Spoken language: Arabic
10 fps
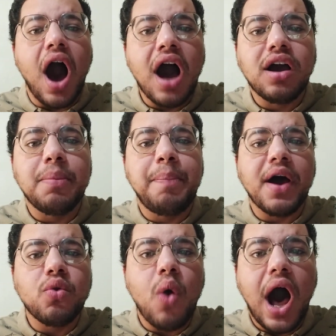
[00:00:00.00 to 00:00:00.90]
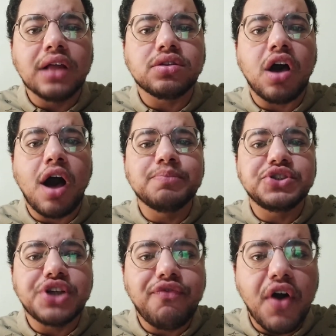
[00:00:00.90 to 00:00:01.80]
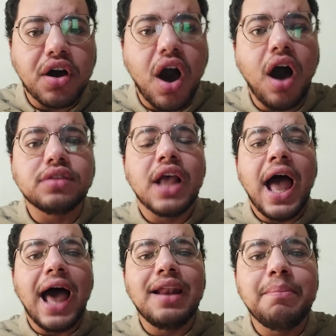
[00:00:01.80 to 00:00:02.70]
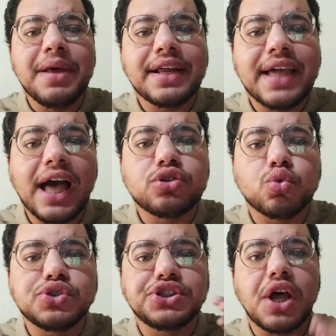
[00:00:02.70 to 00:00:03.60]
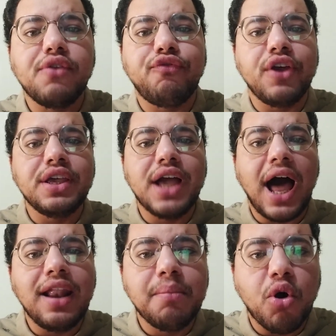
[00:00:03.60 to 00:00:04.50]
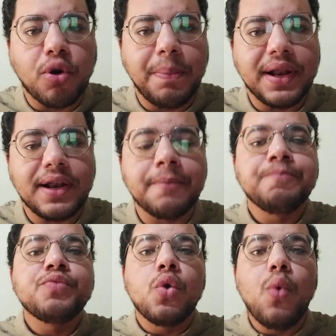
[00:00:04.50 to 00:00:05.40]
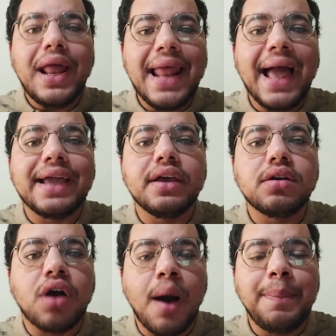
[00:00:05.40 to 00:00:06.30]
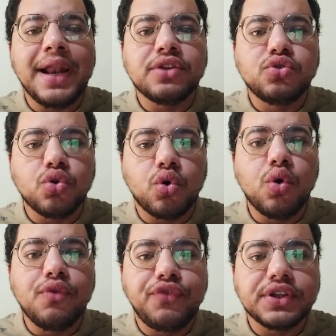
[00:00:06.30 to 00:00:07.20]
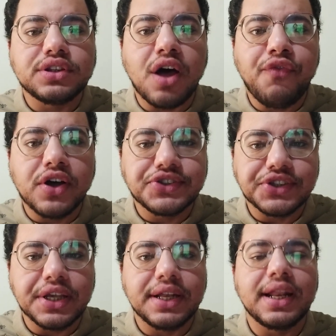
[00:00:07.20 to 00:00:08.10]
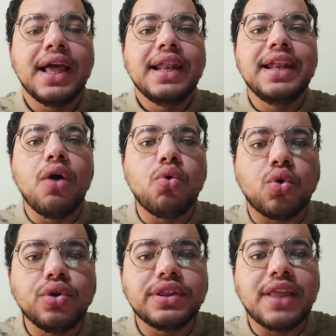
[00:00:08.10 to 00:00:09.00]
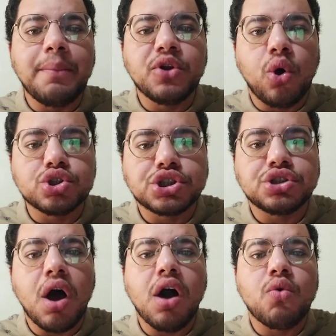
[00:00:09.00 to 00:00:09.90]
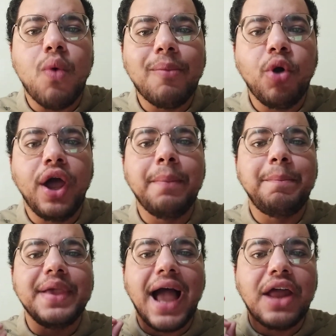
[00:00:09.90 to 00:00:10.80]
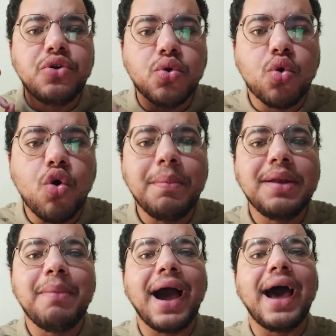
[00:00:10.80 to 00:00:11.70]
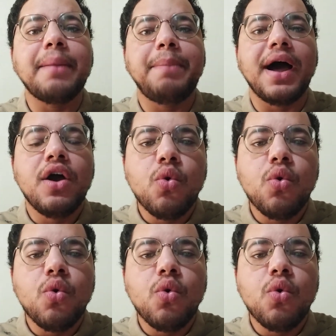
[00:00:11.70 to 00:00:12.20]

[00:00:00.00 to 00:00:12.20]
كأكبر وأضخم أهم صفقات الميركاتو الصيفية المقبل ولكن قبل الدخول في التفاصيل لو كنت من عشاق ومحبي النجوم المغاربة